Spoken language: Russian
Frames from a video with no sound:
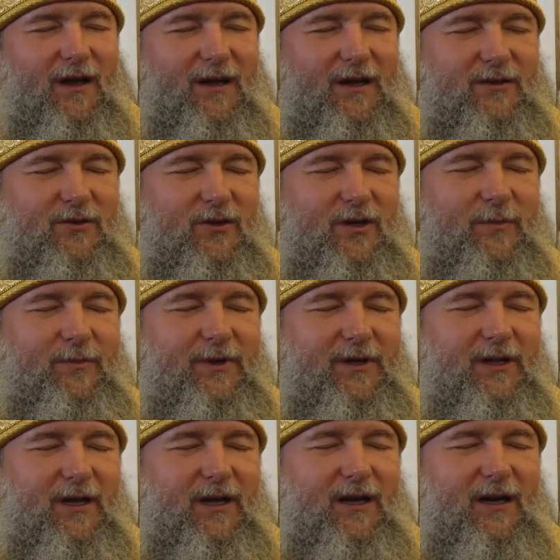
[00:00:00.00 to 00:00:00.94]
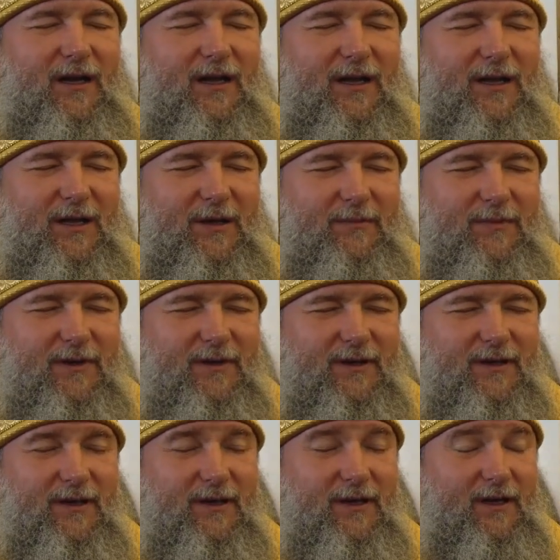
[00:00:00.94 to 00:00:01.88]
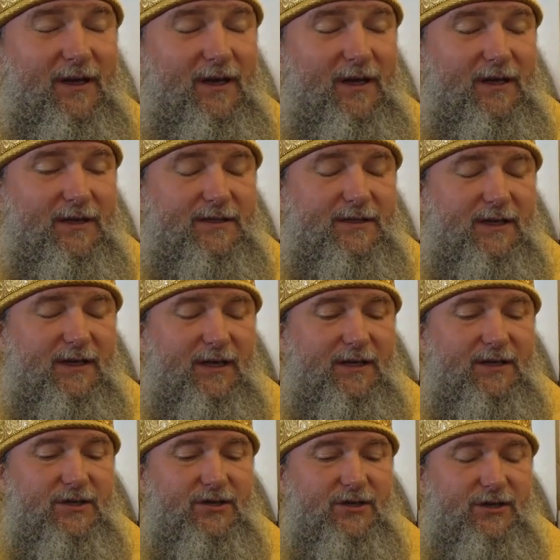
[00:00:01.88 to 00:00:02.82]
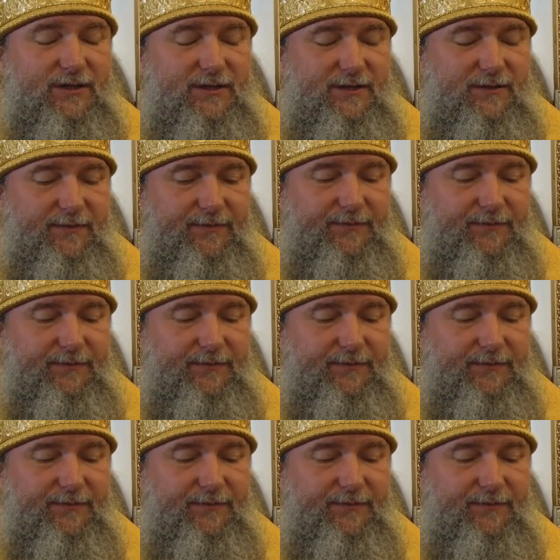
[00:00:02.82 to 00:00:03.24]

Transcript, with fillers: которые предлагали им сохранить жизнь,